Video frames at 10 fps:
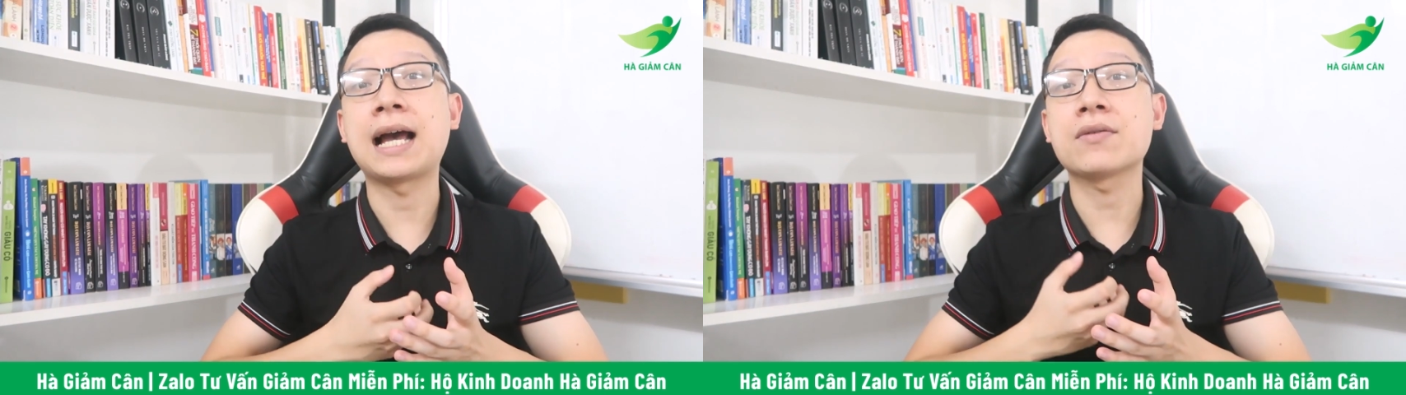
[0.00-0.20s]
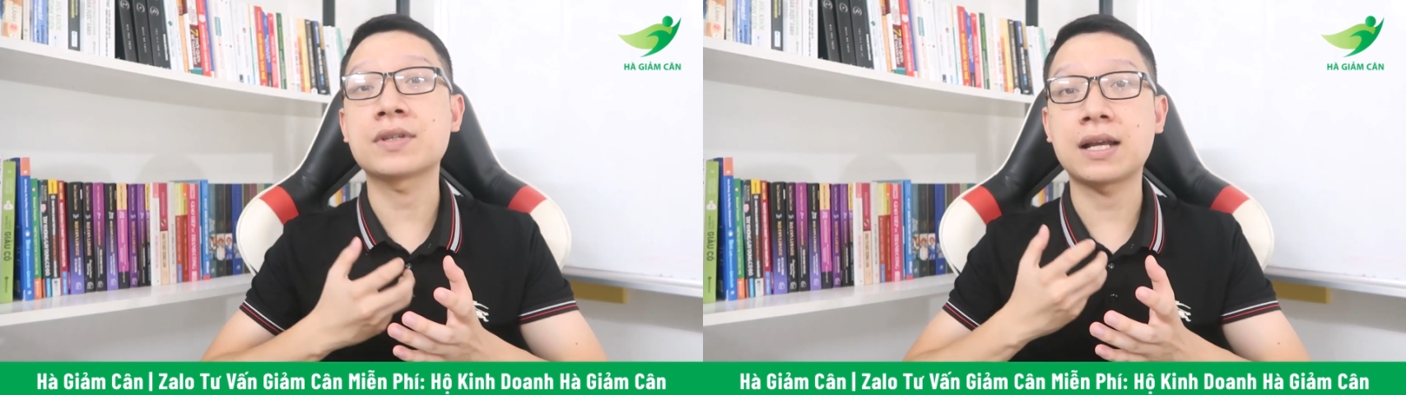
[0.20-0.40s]

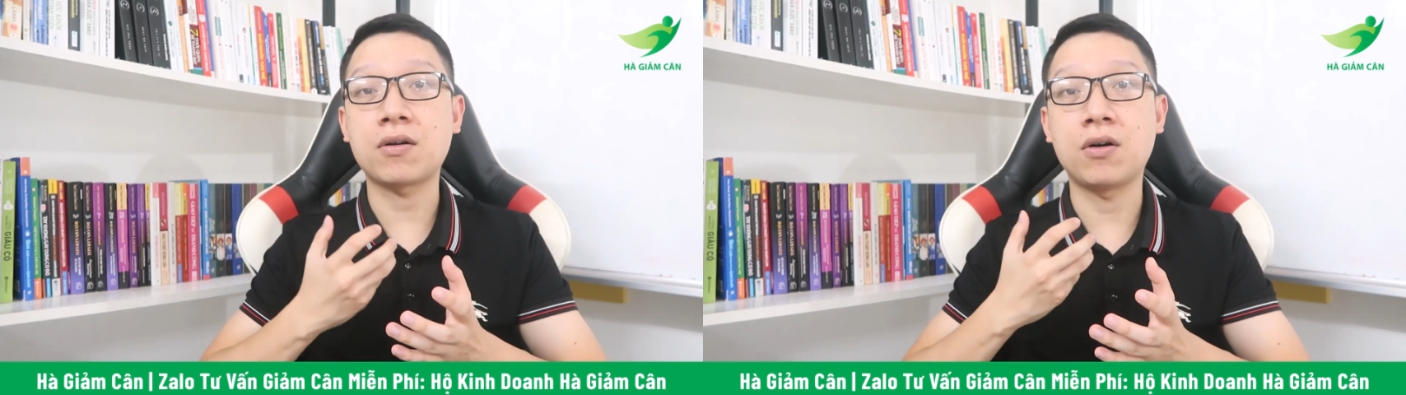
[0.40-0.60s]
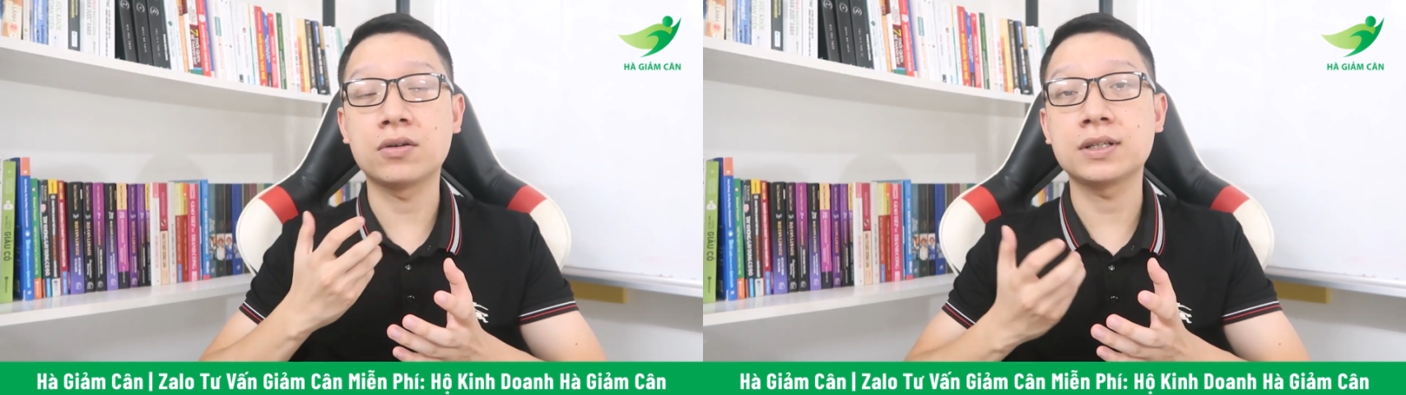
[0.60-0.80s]
táo sẽ
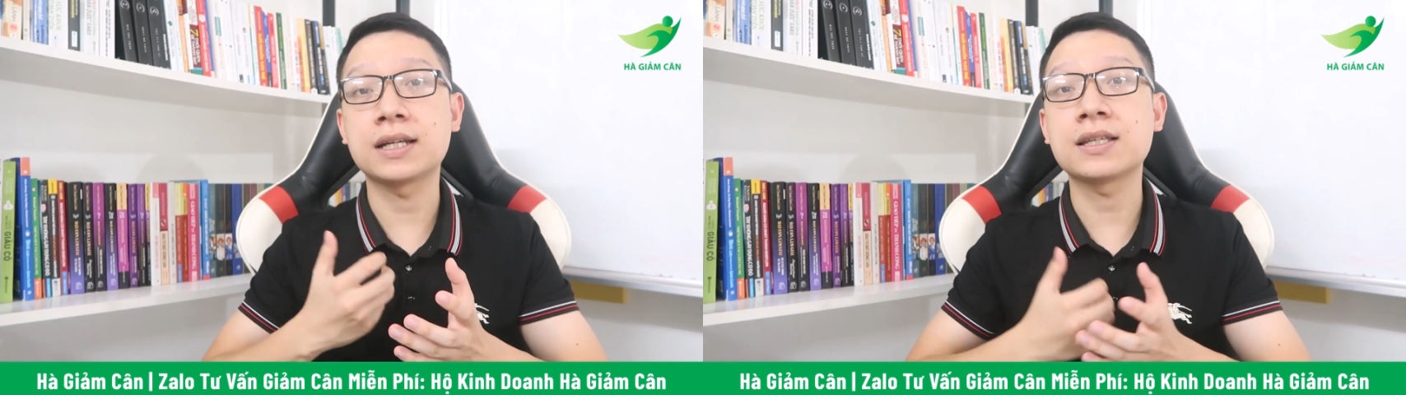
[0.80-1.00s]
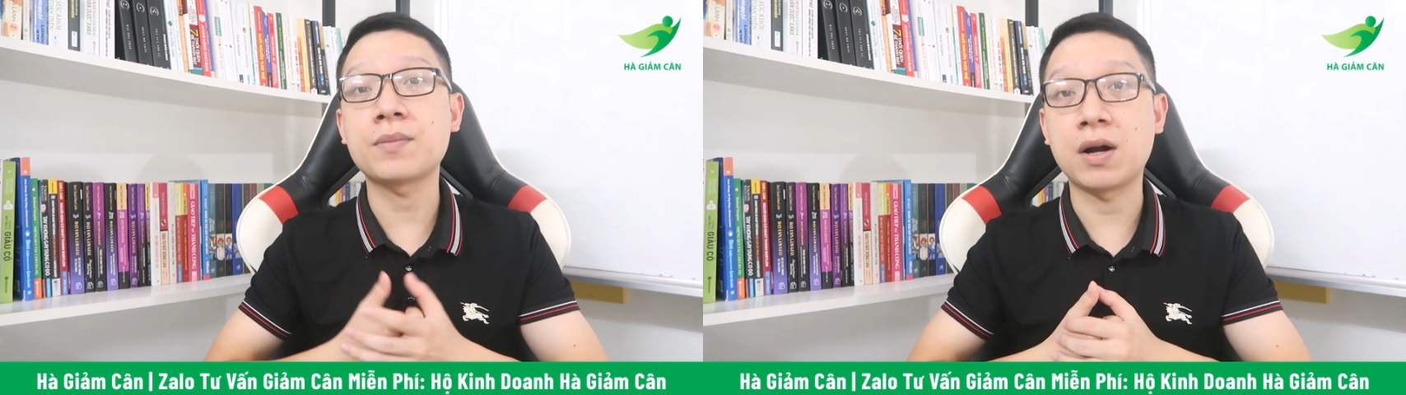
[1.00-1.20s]
có những
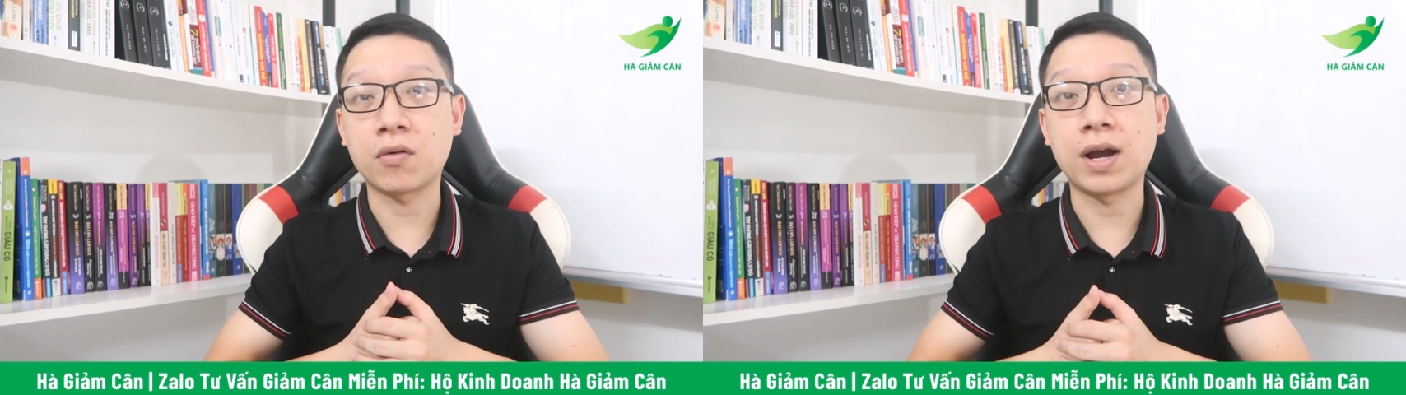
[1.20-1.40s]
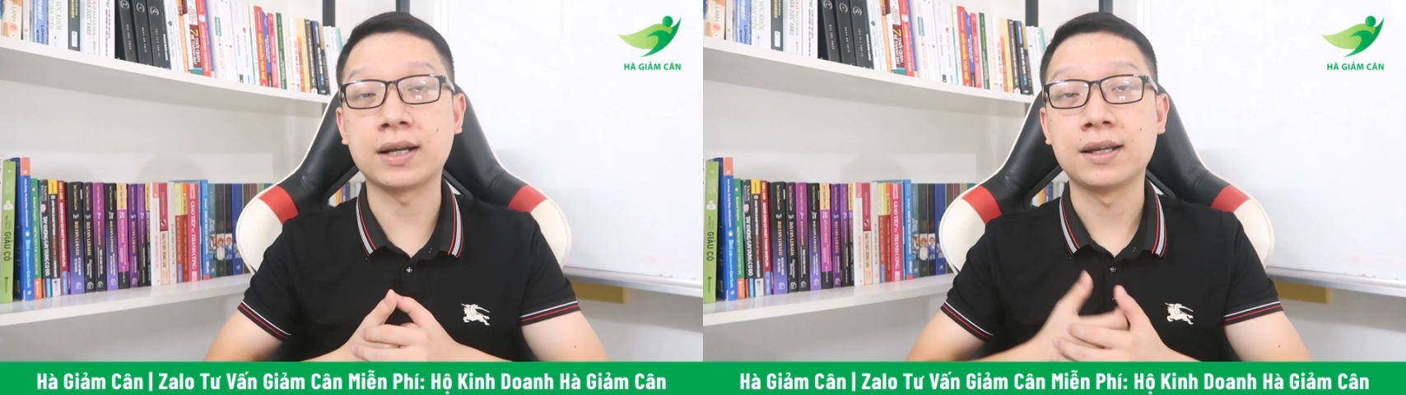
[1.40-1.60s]
cái chất
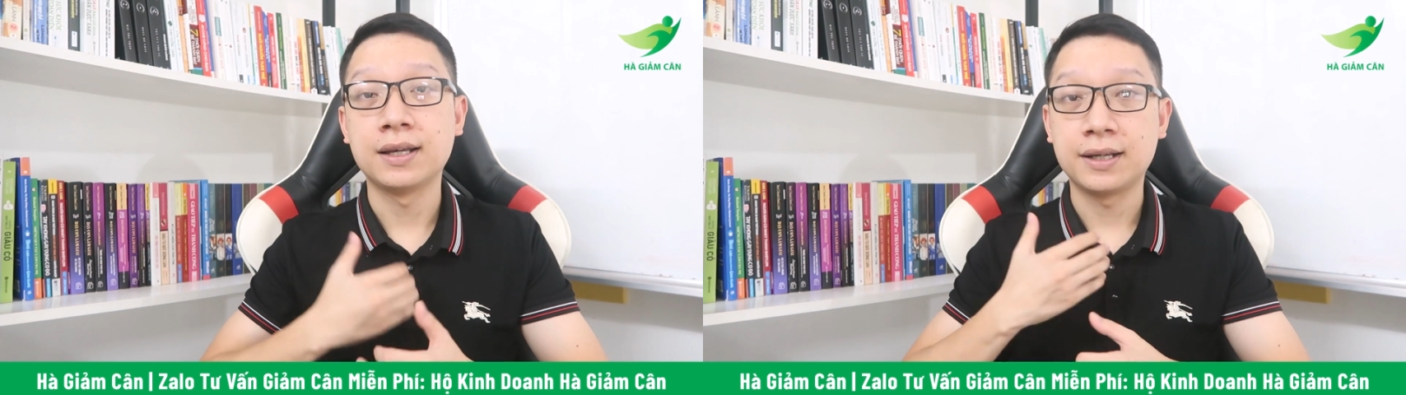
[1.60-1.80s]
bảo quản.